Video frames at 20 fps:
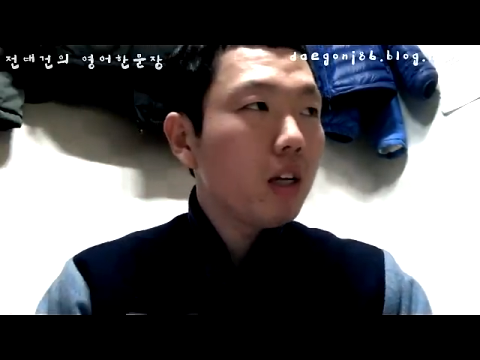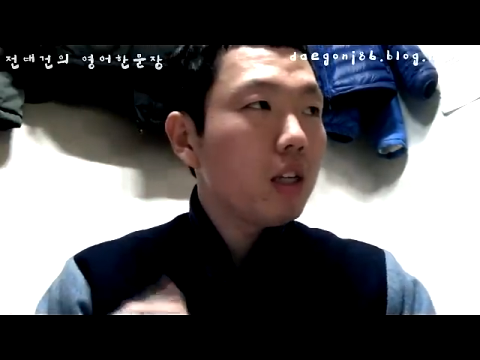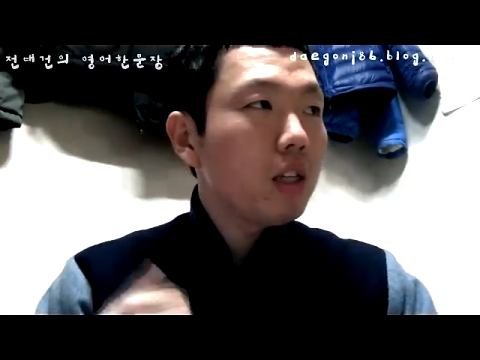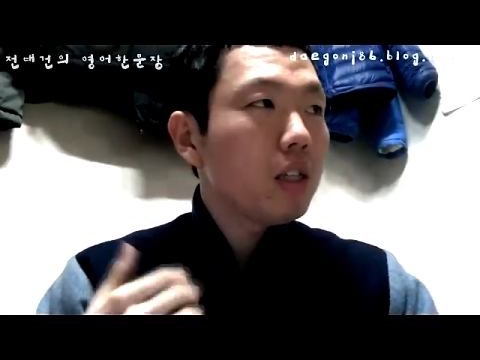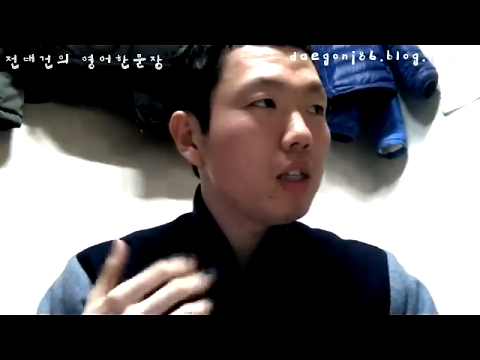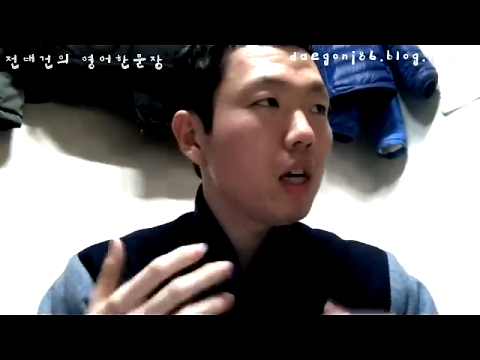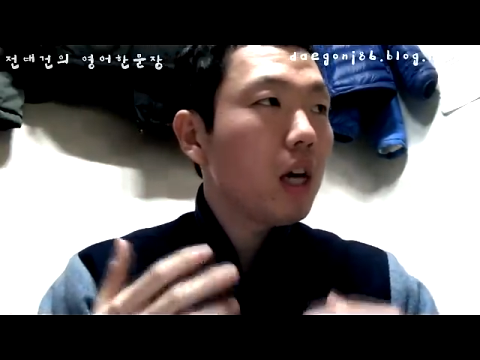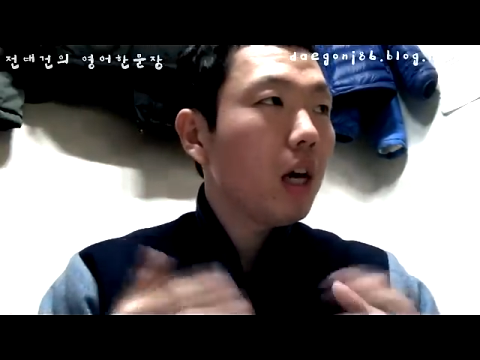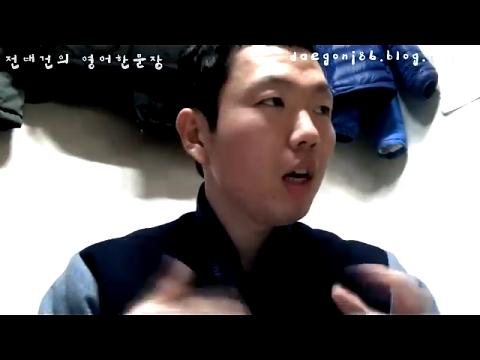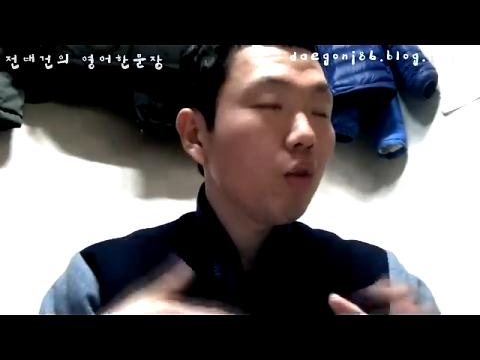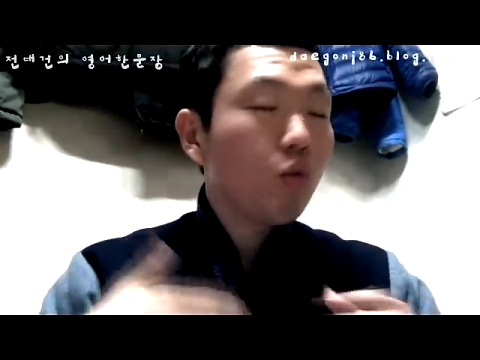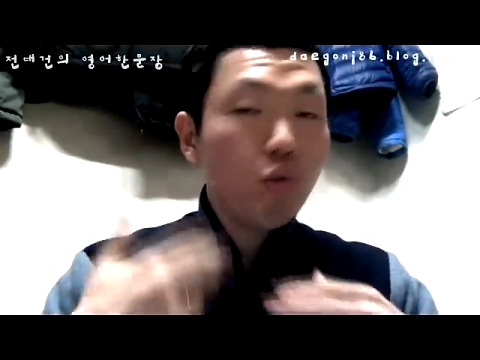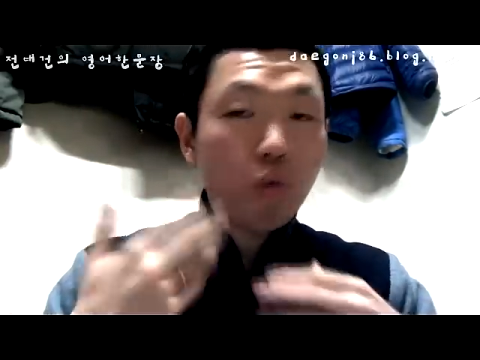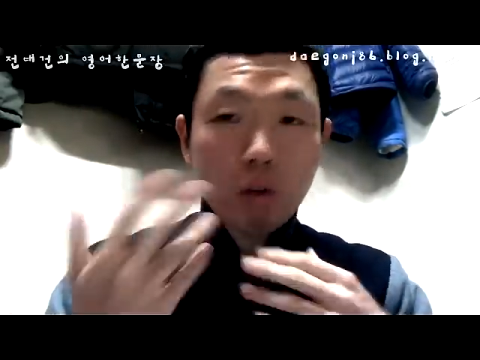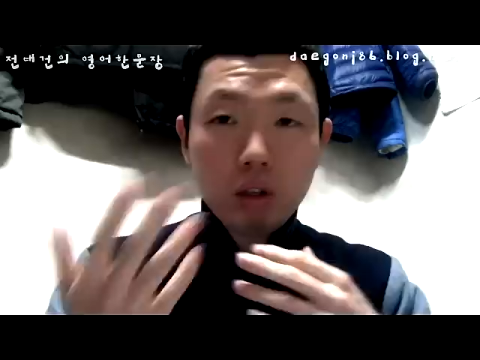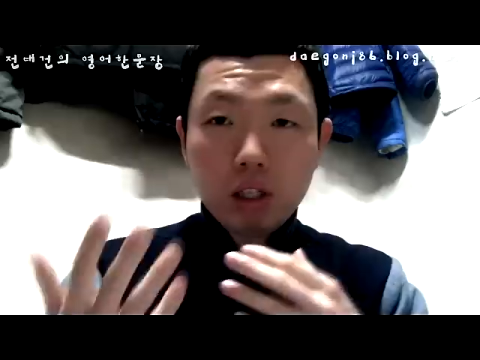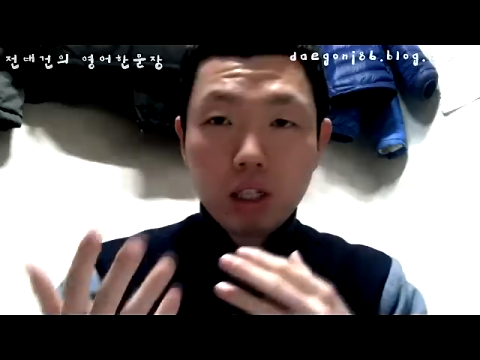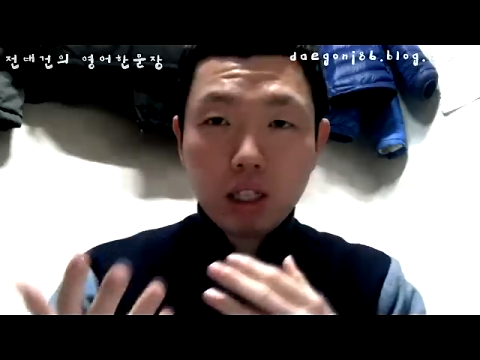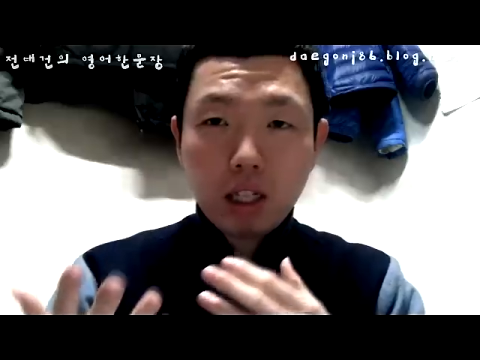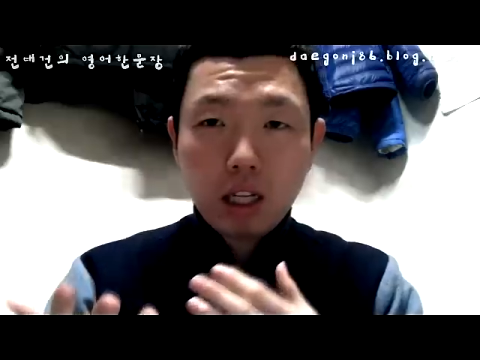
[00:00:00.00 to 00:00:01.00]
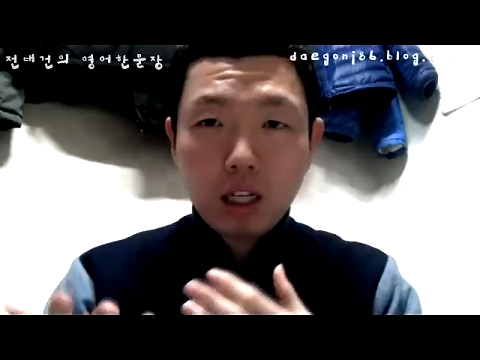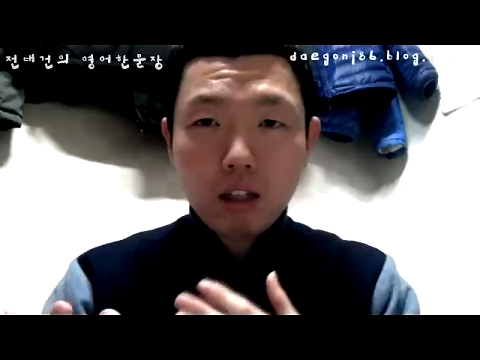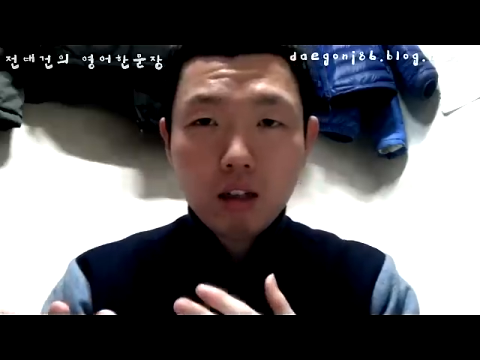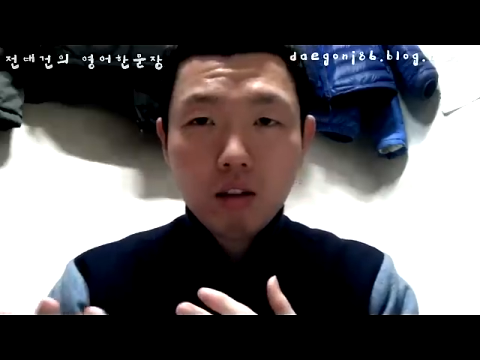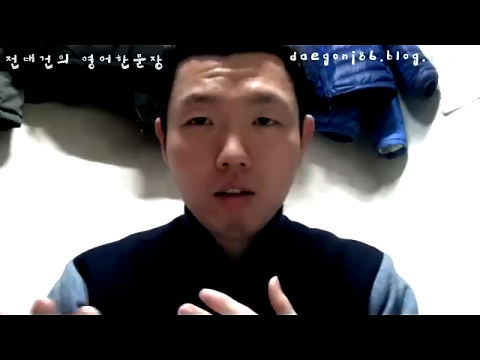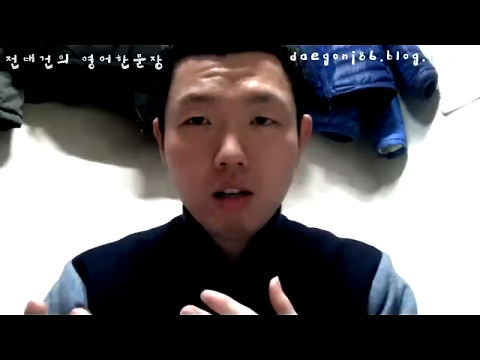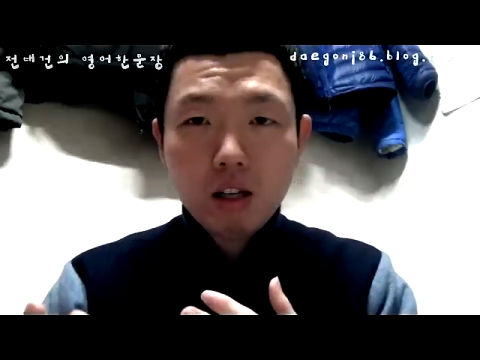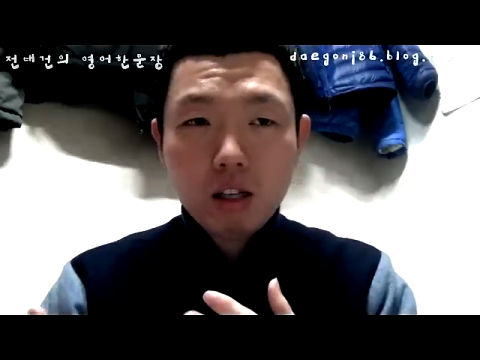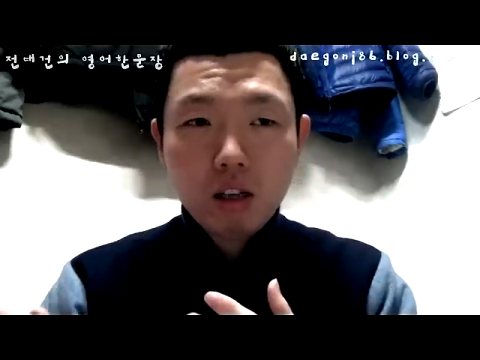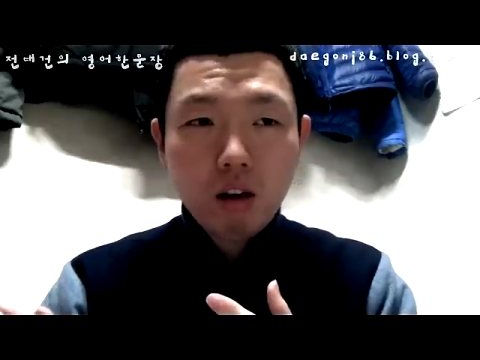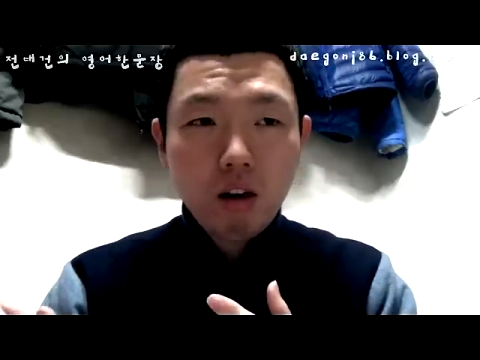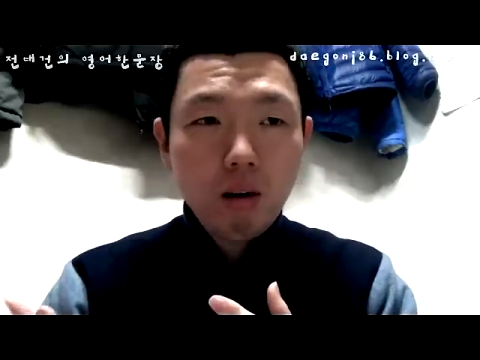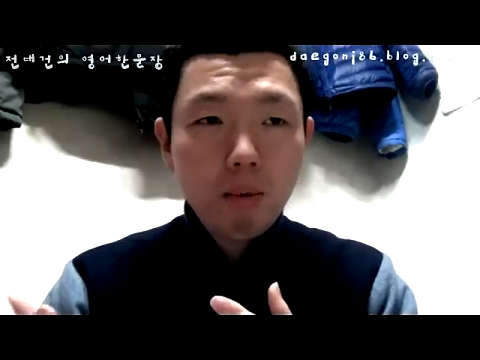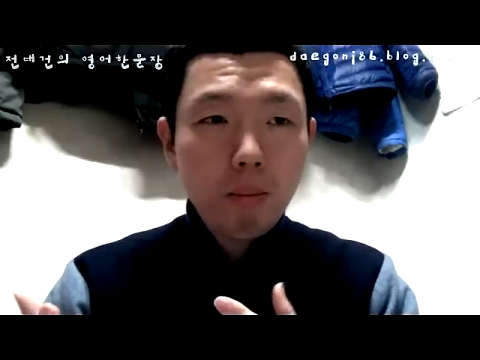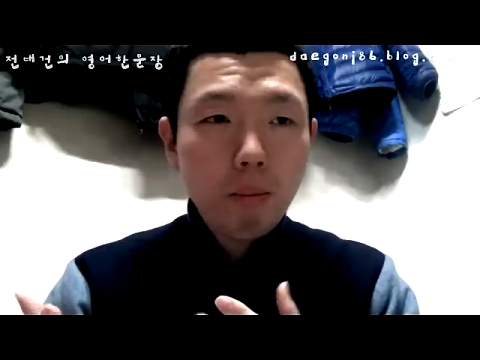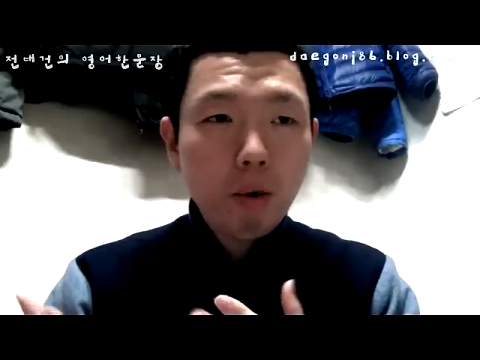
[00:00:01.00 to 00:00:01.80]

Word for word: 이제 구어체나 이런 거에서